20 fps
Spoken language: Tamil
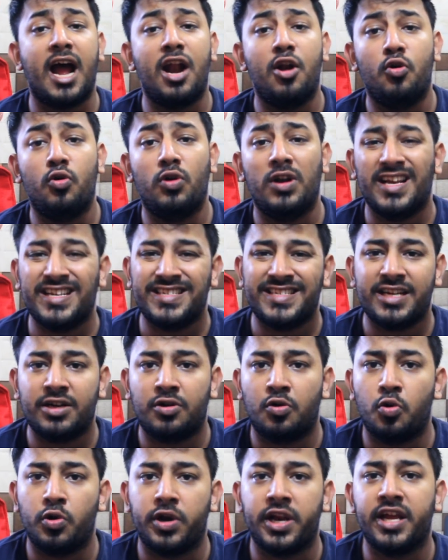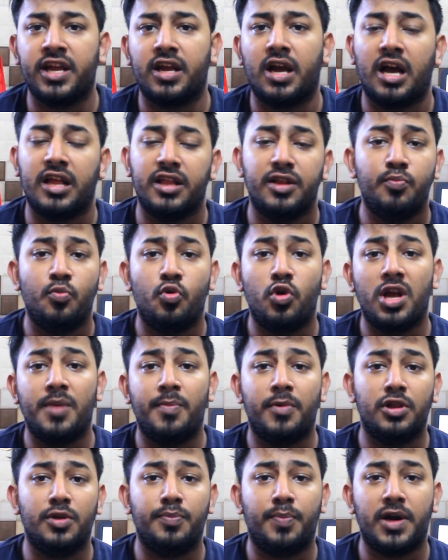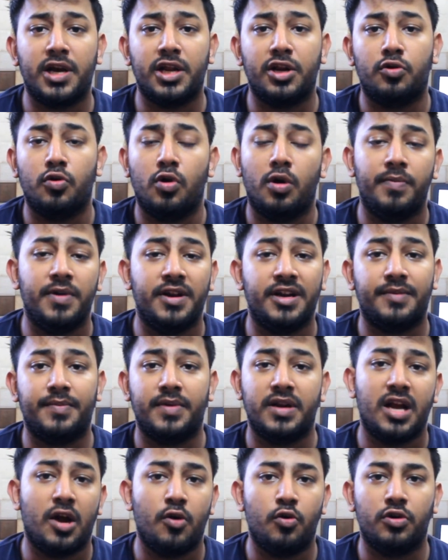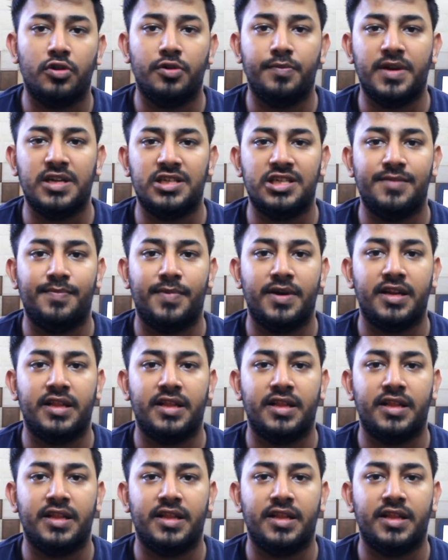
நானோ லேசர் கோட்டிங் அது மூலியம் வந்து பண்ணியிருக்கோம் அப்படின்ற மாதிரி அவங்க வந்து மென்ஷன்